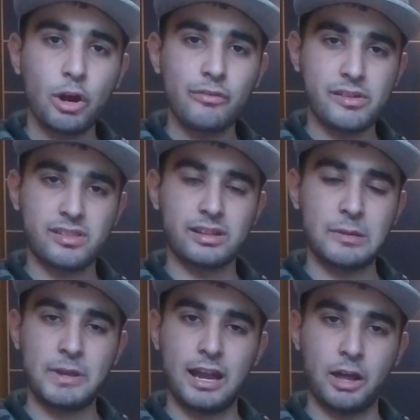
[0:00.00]
ovest di
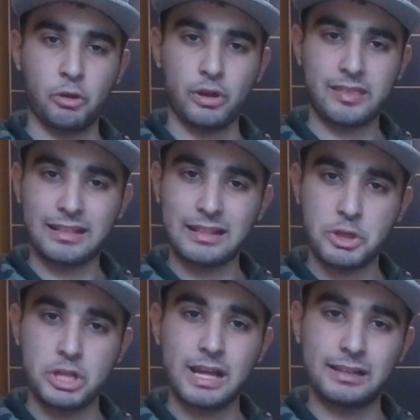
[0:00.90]
Milano è stata
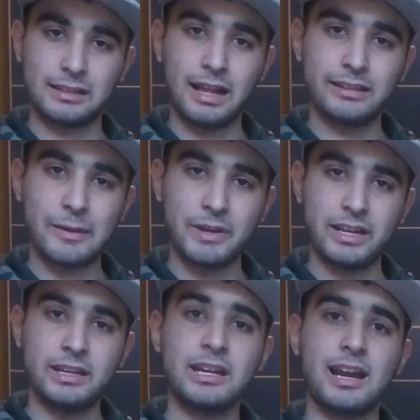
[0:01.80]
citata da Alda
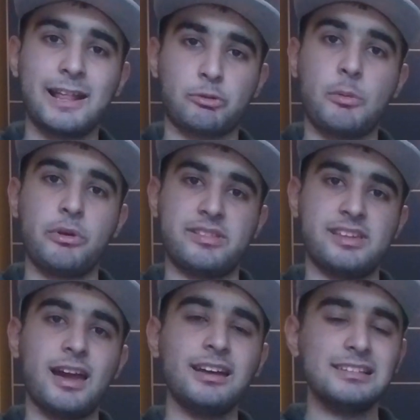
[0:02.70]
Merini nella sua poesia